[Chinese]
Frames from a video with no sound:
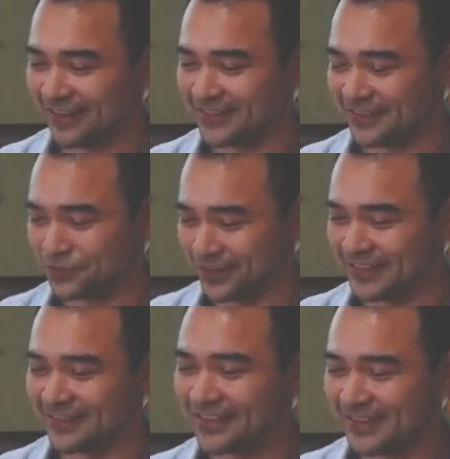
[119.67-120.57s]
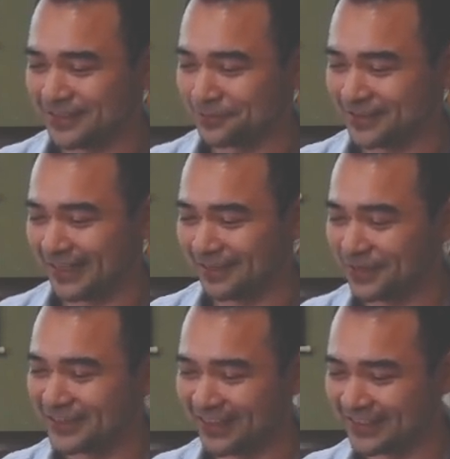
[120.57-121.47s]
然后这权证是不是可以
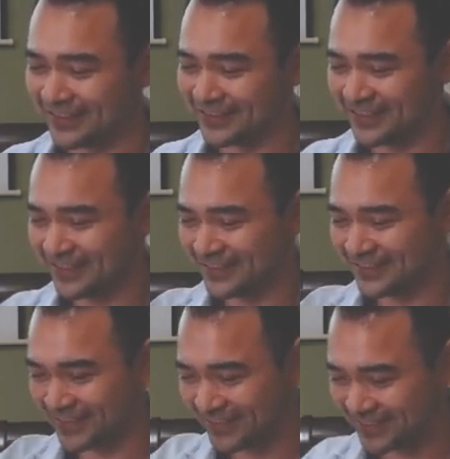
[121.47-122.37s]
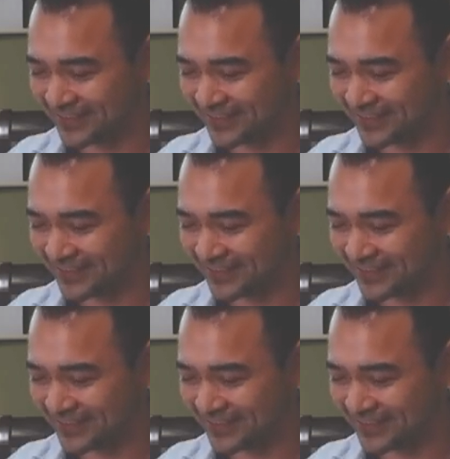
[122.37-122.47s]
变成一个激励机